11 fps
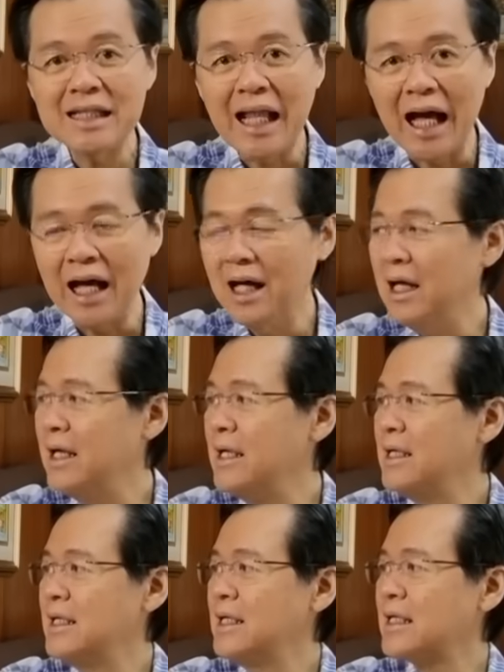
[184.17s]
lang.
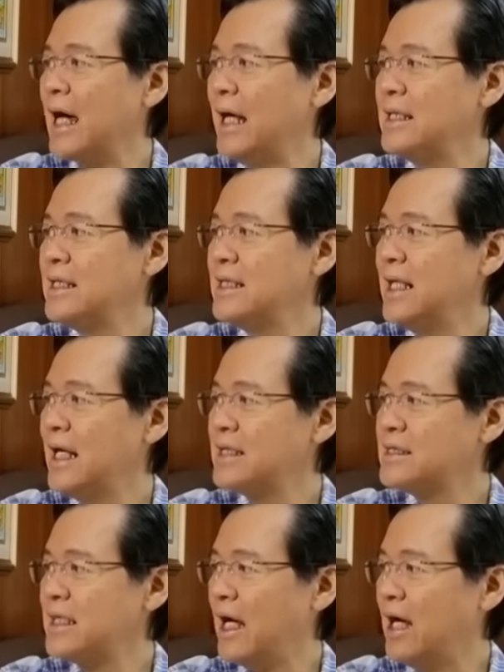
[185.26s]
Kanin lang
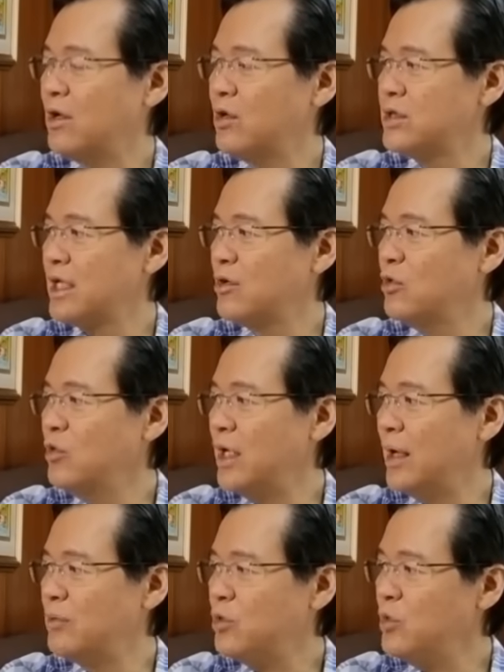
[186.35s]
tsaka konting
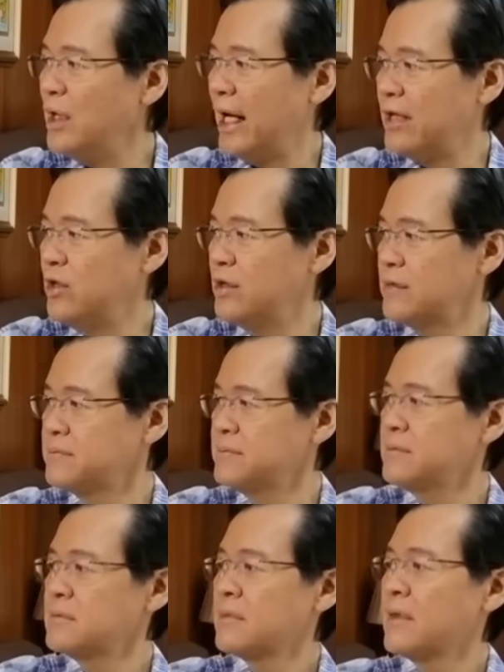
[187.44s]
ulam, kulang yon.
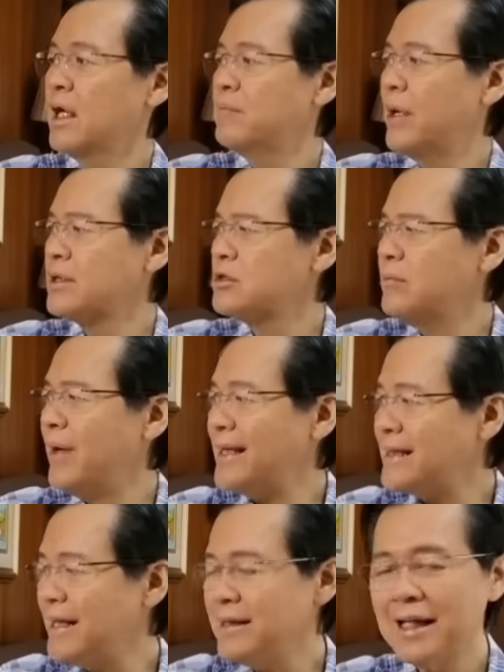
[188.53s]
Pag
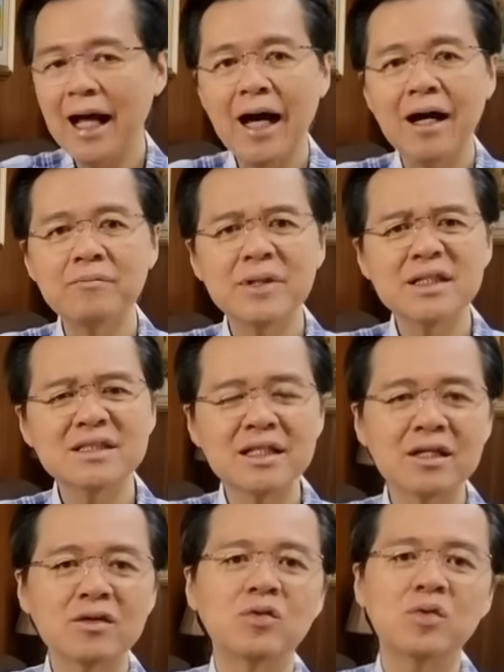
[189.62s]
tumatanda,
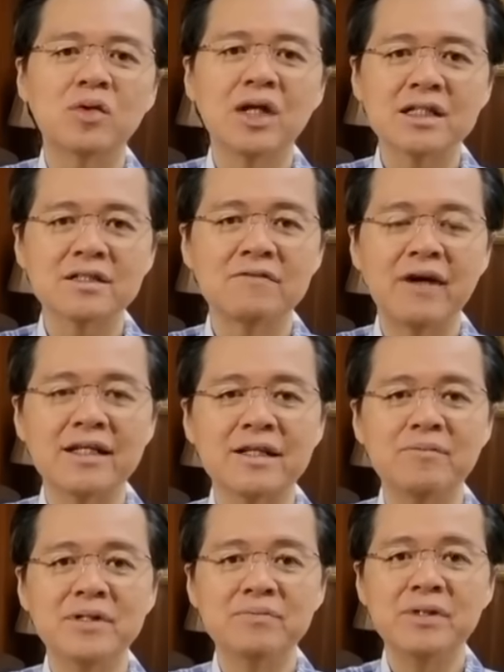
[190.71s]
minsan nagkukulang sa
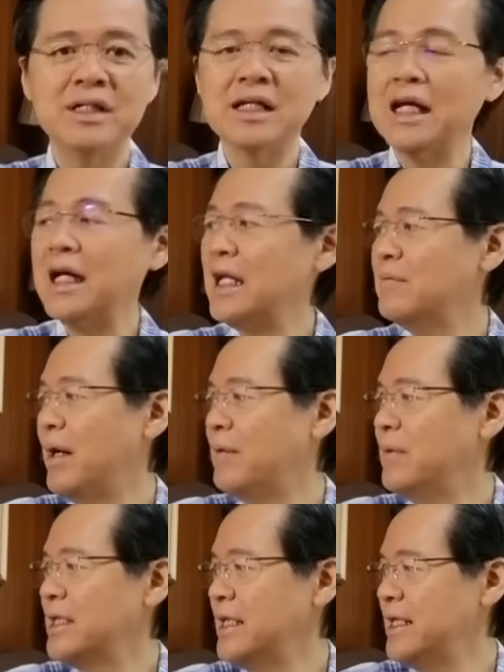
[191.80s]
vitamin B, kaya
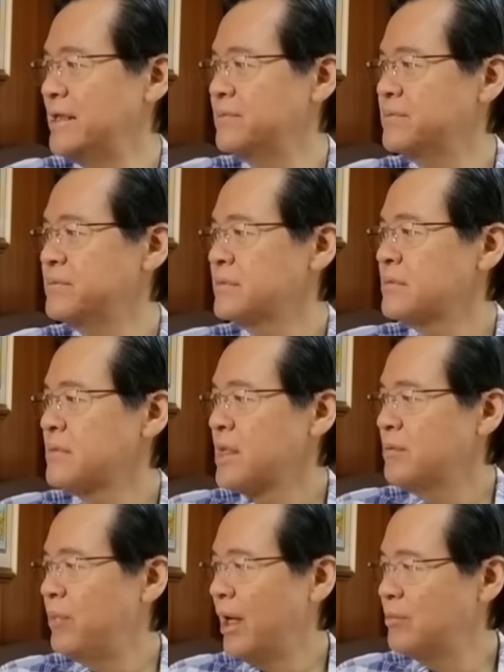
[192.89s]
namamanhid.
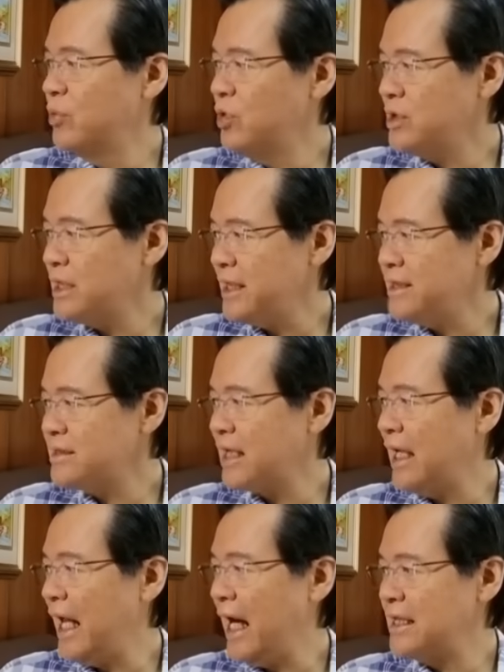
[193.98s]
Pag buntis,
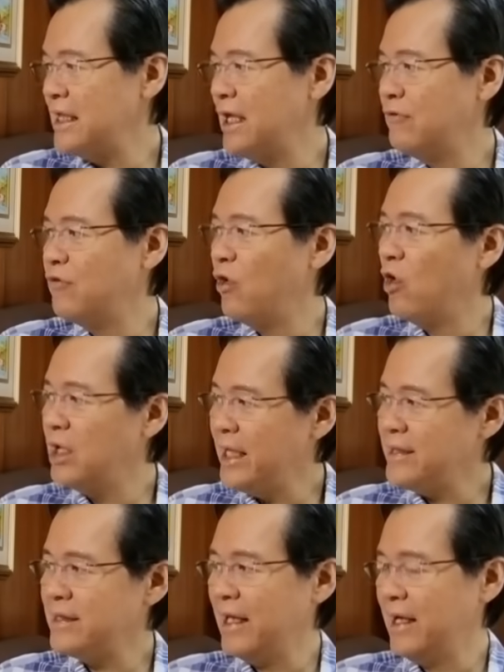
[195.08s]
kailangan niya ng
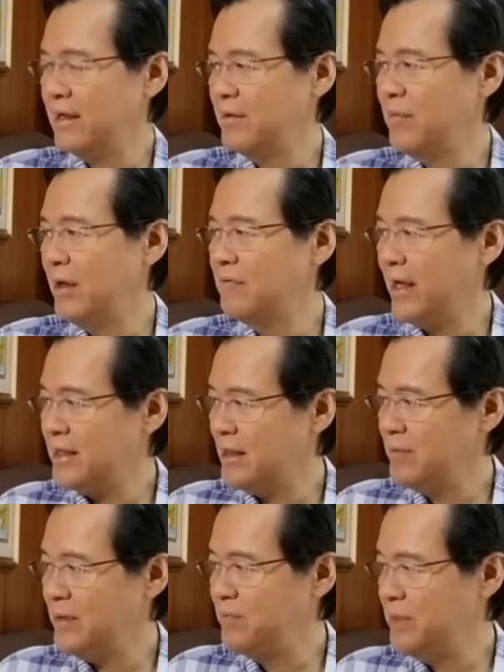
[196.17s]
folate, eh. ibang
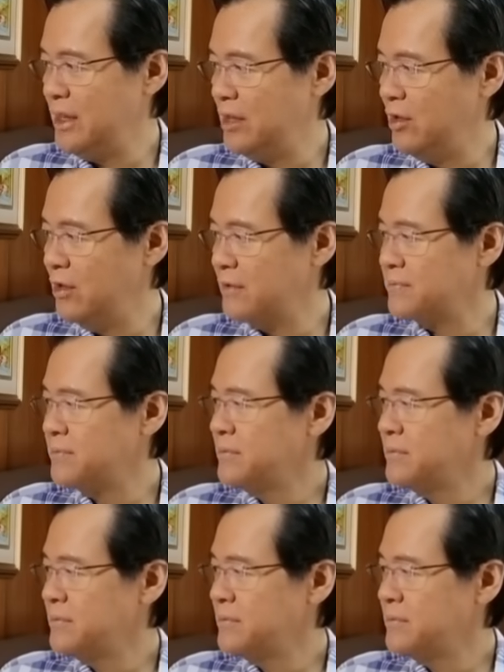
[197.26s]
vitamin B yon.